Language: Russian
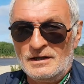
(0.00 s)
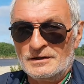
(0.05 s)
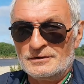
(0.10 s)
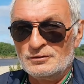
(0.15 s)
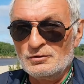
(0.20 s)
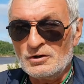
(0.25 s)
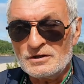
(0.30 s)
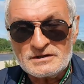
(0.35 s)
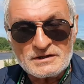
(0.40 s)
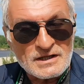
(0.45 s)

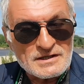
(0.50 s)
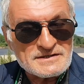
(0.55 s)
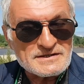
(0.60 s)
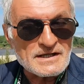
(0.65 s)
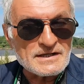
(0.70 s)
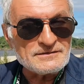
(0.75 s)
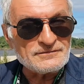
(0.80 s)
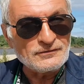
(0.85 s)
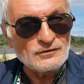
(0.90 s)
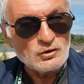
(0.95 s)
Но
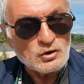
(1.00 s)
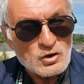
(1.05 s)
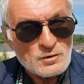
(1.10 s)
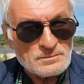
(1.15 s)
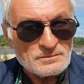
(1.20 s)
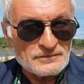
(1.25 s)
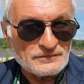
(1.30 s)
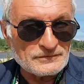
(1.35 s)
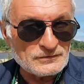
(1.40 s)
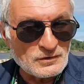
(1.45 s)
отказать в лоб
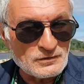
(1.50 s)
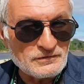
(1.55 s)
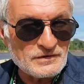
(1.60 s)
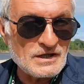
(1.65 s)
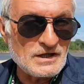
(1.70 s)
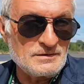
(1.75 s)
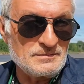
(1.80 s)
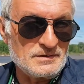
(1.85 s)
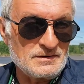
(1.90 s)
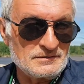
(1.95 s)
в то
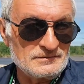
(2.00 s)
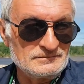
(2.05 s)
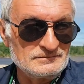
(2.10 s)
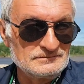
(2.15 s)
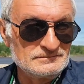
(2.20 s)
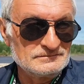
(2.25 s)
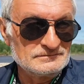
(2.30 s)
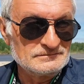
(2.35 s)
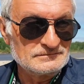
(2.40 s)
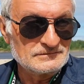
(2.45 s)
время,
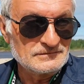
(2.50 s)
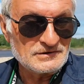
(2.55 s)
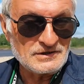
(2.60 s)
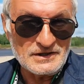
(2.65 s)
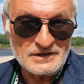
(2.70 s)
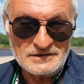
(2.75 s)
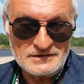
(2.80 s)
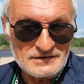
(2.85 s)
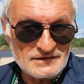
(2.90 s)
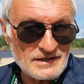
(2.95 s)

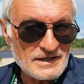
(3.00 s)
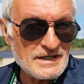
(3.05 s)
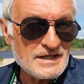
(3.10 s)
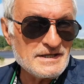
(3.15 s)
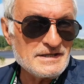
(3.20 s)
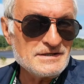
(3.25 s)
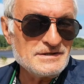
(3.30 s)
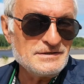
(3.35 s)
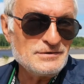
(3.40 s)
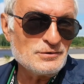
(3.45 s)
сказать, да
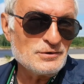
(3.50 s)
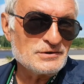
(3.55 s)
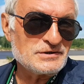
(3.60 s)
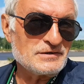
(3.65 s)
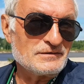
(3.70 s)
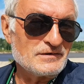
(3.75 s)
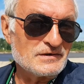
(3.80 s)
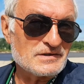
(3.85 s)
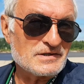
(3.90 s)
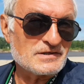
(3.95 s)

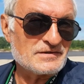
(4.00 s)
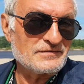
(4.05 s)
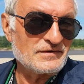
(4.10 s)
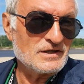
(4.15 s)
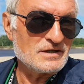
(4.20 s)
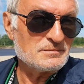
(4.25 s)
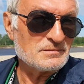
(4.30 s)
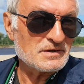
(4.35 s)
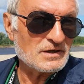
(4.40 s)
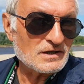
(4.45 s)
идете вы со
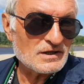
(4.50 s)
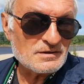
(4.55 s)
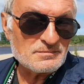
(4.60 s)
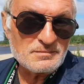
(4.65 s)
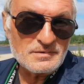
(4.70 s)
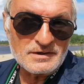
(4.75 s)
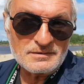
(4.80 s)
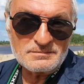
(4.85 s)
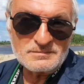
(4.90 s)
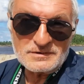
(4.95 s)
своим
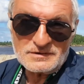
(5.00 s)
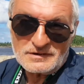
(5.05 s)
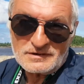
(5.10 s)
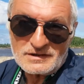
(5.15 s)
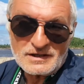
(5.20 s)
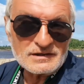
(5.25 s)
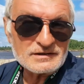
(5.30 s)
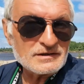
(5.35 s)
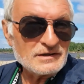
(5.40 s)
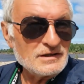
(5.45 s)
КГБ, было
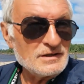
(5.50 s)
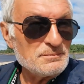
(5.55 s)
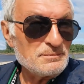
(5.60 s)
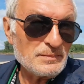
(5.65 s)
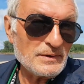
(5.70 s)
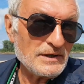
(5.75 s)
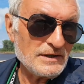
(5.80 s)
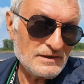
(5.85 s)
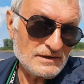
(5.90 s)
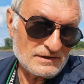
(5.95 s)
как-то не
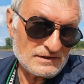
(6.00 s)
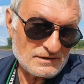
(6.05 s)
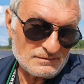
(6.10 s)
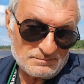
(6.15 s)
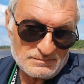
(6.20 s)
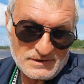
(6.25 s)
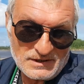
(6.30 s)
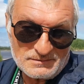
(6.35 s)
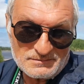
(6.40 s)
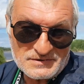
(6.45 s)
принято,
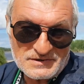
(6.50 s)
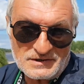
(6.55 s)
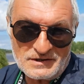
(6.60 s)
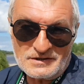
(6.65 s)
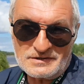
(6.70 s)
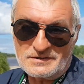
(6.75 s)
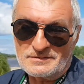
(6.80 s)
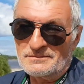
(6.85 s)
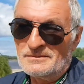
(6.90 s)
прям скажем.